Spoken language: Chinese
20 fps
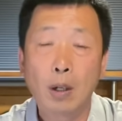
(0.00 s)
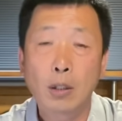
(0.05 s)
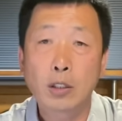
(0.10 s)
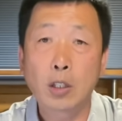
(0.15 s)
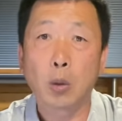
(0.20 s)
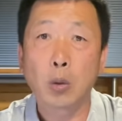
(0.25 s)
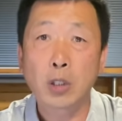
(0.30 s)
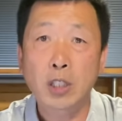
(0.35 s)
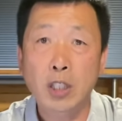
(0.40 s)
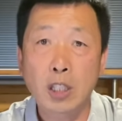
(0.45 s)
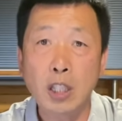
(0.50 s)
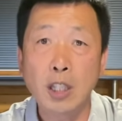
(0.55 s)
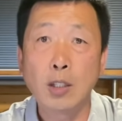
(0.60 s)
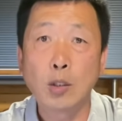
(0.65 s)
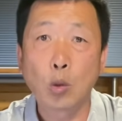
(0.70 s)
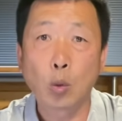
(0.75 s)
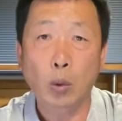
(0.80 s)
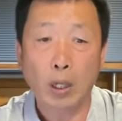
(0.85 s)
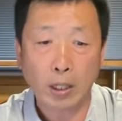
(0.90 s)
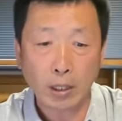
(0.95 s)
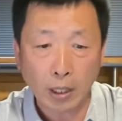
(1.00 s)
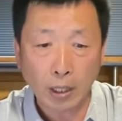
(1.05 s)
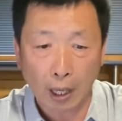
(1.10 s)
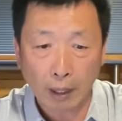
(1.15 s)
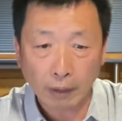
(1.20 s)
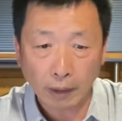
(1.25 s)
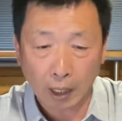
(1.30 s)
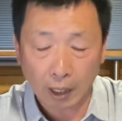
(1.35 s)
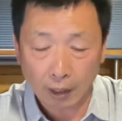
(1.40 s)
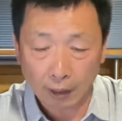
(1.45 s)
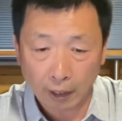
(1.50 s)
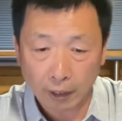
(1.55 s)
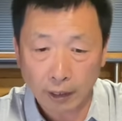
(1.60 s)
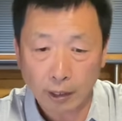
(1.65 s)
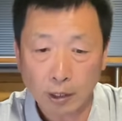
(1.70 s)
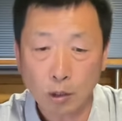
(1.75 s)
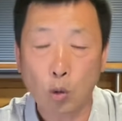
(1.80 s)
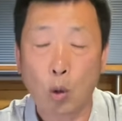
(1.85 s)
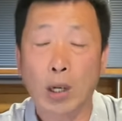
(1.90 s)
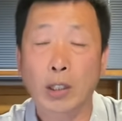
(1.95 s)
就进入了人体的
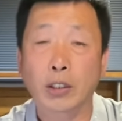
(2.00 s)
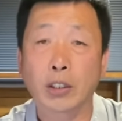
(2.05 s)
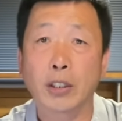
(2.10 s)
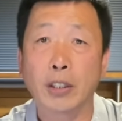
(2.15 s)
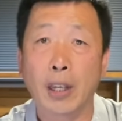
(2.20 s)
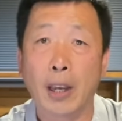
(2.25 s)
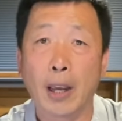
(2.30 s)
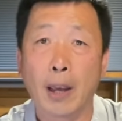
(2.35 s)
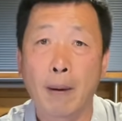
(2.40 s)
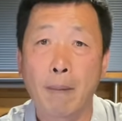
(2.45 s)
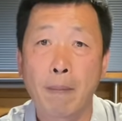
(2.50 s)
临床试验。